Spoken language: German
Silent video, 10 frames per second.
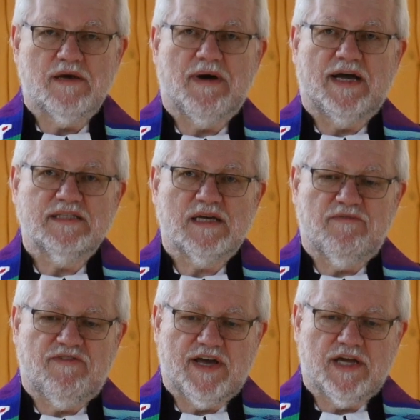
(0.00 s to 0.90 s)

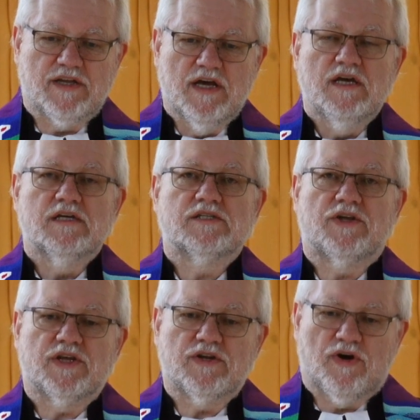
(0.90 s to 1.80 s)
gemeinsam feiern,
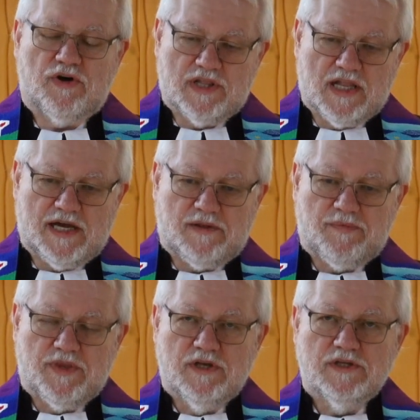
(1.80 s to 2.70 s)
sondern online.
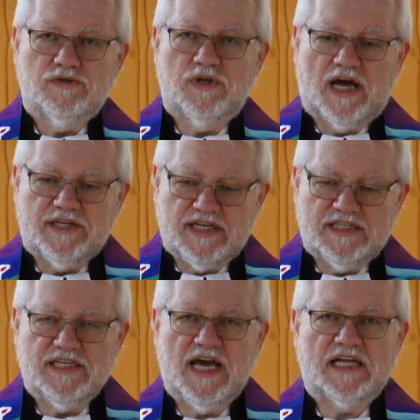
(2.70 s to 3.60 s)
So lade
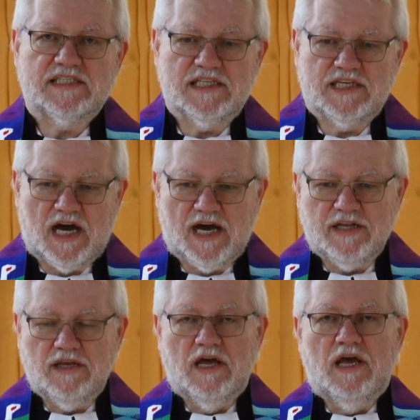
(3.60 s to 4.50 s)
ich Sie herzlich
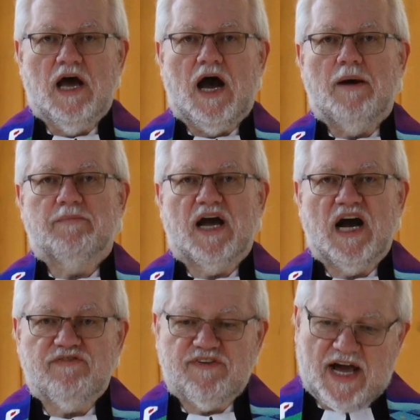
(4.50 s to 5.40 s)
ein, am
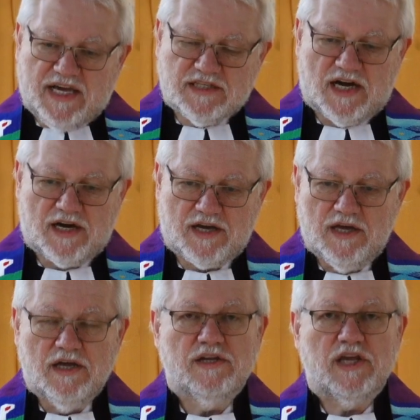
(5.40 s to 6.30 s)
Karfreitag
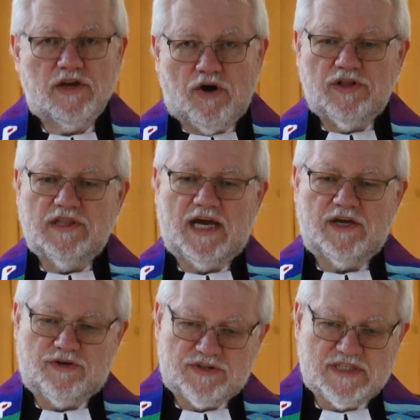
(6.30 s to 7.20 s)
den
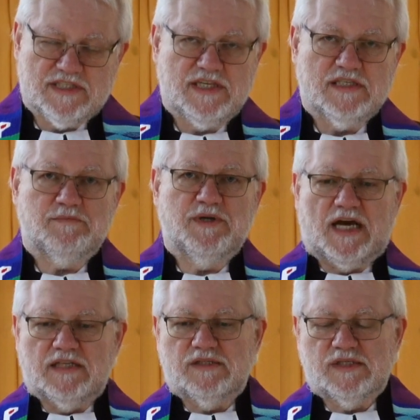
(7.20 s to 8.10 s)
Online-Gottesdienst mit
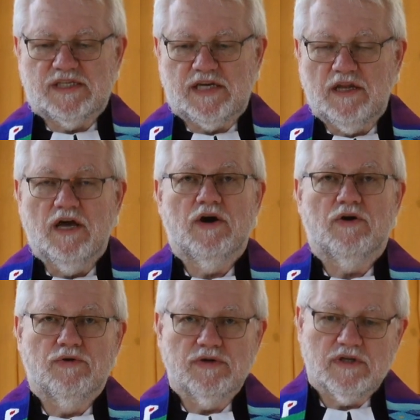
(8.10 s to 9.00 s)
anzusehen
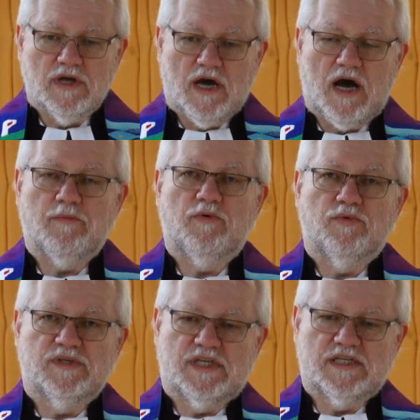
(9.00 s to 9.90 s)
und am
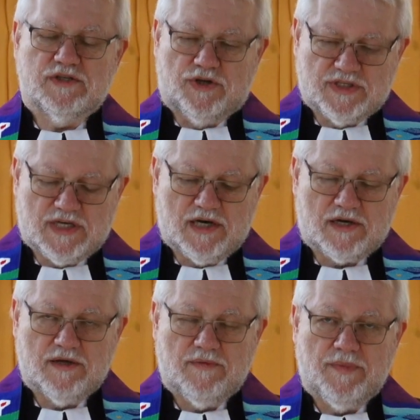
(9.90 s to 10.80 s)
Ostersonntag.